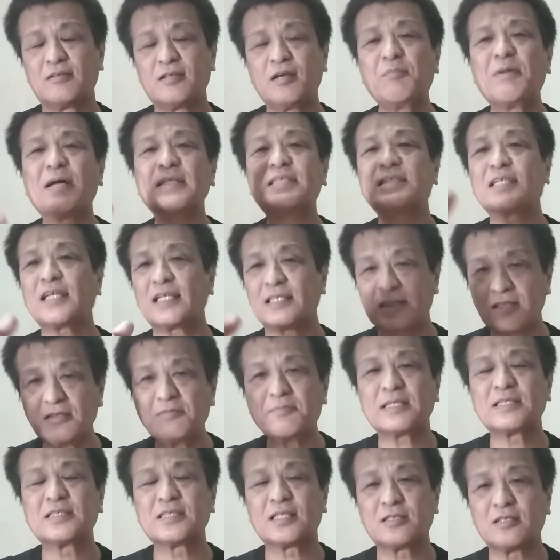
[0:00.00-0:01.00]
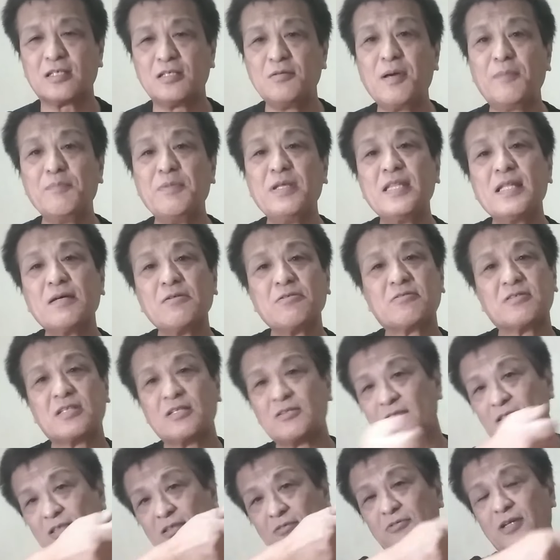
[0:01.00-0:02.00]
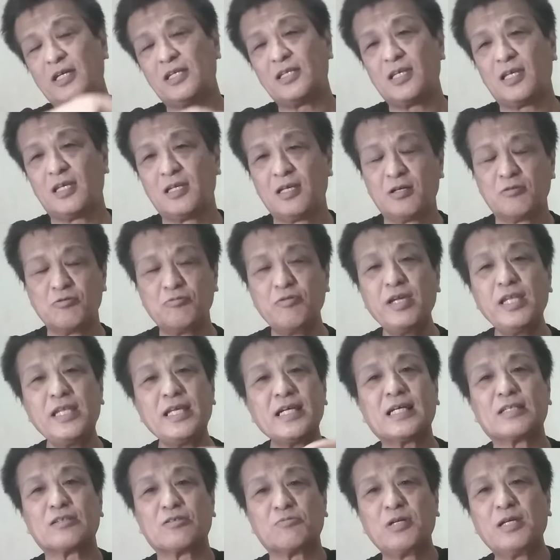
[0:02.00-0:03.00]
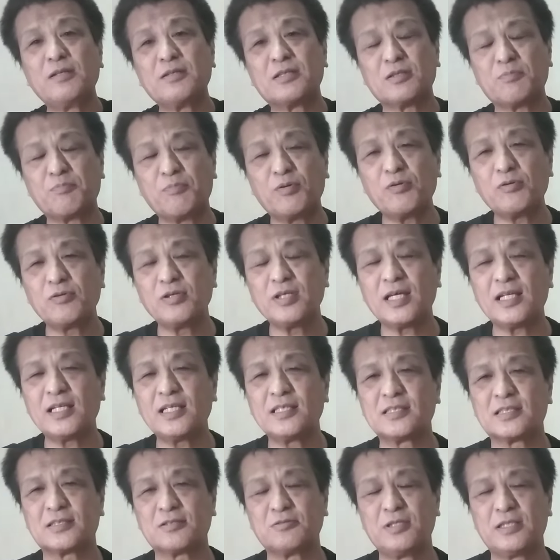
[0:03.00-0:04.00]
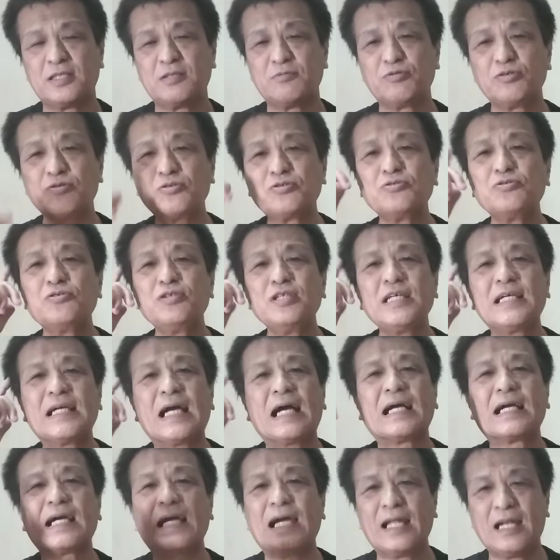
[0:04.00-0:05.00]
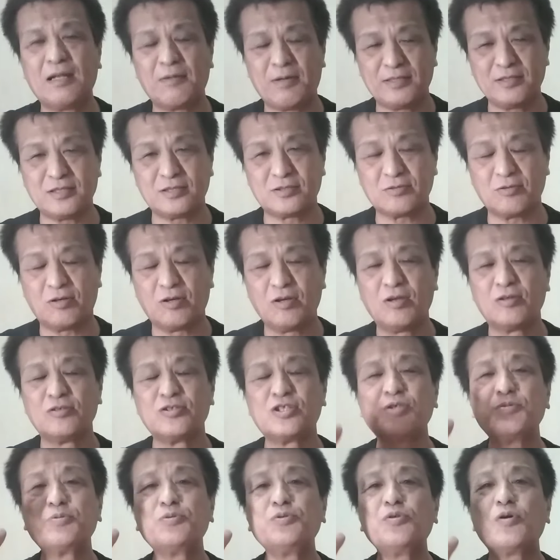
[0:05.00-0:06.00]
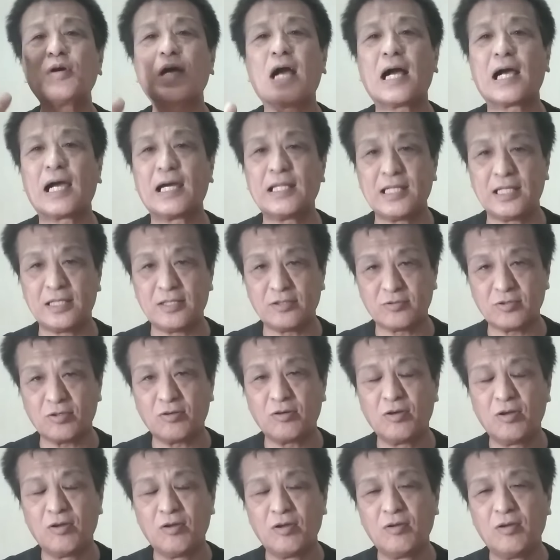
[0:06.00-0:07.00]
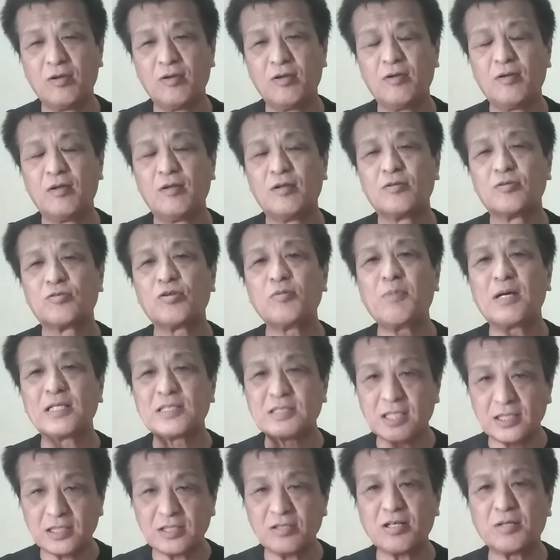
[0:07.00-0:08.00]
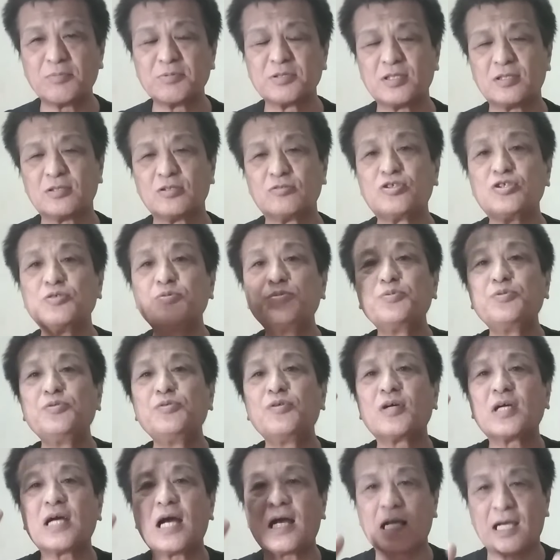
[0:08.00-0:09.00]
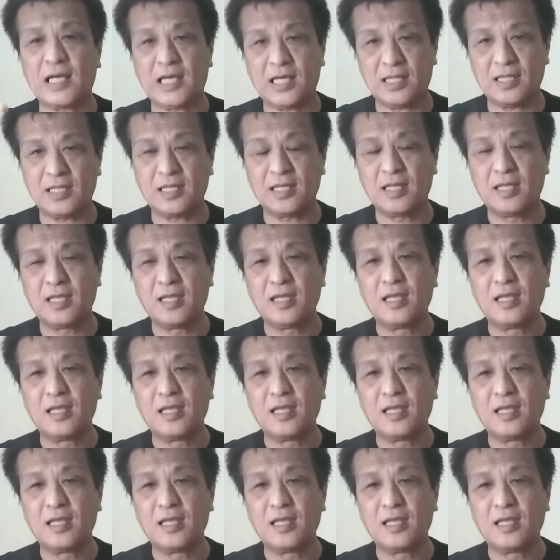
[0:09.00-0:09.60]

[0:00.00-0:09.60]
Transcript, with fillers: だ間違ってる間違ってる今みんな打ってるんです上に上に行かんと上ボールいかないんです上に普通に考えればいいんですよ自分の考えでですよそれ間違ってるかもしれない自分の考え